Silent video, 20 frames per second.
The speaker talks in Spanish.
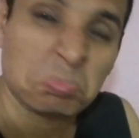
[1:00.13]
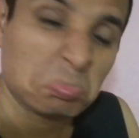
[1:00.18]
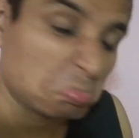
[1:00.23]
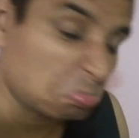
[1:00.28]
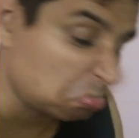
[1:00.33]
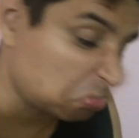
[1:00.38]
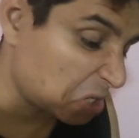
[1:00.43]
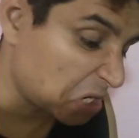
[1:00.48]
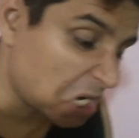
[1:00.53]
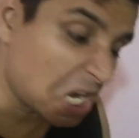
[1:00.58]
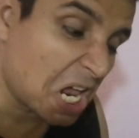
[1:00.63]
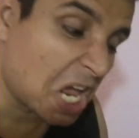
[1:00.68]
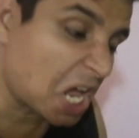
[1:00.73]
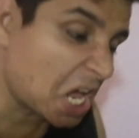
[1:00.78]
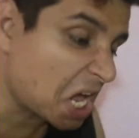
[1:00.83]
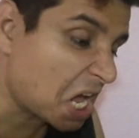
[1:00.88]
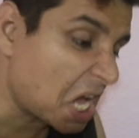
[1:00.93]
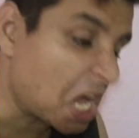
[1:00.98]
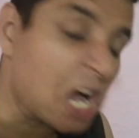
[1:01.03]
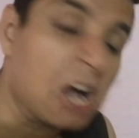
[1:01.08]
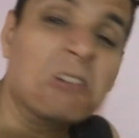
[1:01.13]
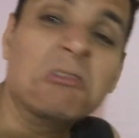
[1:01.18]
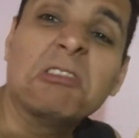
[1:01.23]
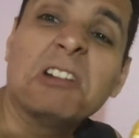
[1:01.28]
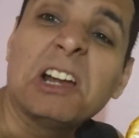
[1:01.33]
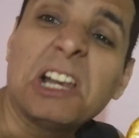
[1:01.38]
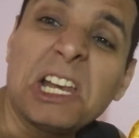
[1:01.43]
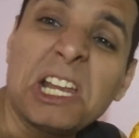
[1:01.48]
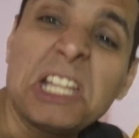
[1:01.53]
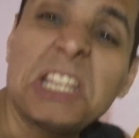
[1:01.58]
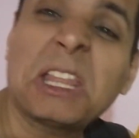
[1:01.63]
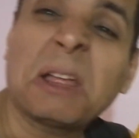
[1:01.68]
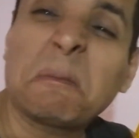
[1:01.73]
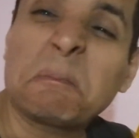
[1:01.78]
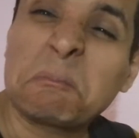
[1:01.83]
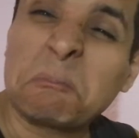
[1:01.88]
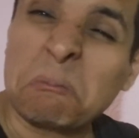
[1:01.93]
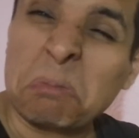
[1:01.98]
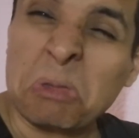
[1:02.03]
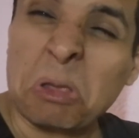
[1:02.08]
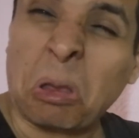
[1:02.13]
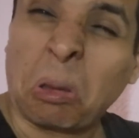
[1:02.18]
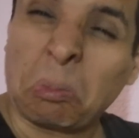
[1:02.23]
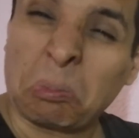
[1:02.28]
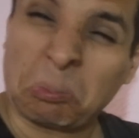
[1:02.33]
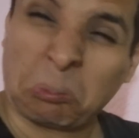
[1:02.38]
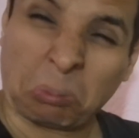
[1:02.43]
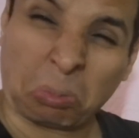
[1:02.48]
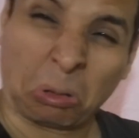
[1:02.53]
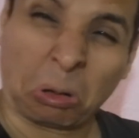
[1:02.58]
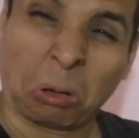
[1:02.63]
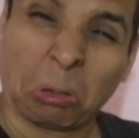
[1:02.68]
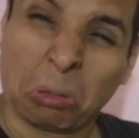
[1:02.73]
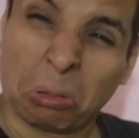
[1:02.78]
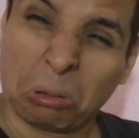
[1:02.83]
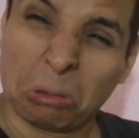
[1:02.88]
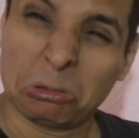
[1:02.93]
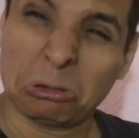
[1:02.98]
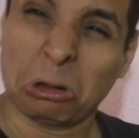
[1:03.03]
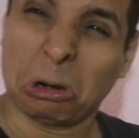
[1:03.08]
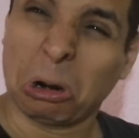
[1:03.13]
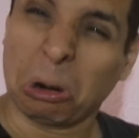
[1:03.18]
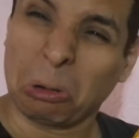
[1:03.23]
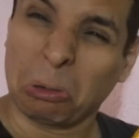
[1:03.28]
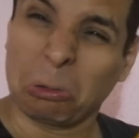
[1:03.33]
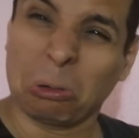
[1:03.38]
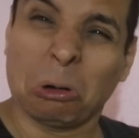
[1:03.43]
de la abuelita. De la